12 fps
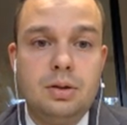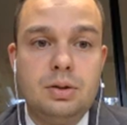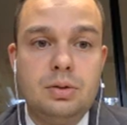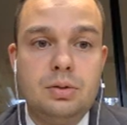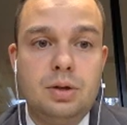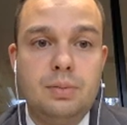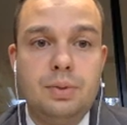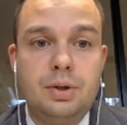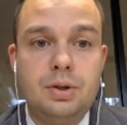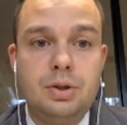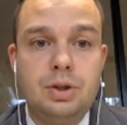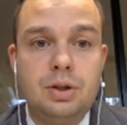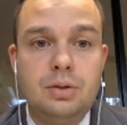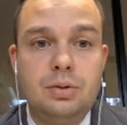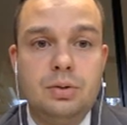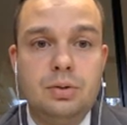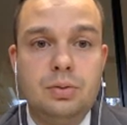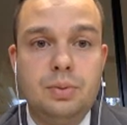сюда
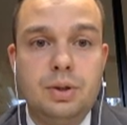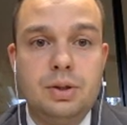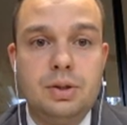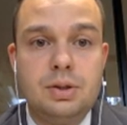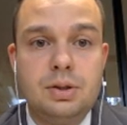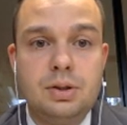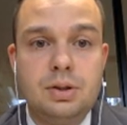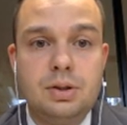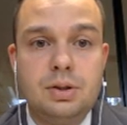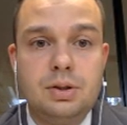приезжают купаться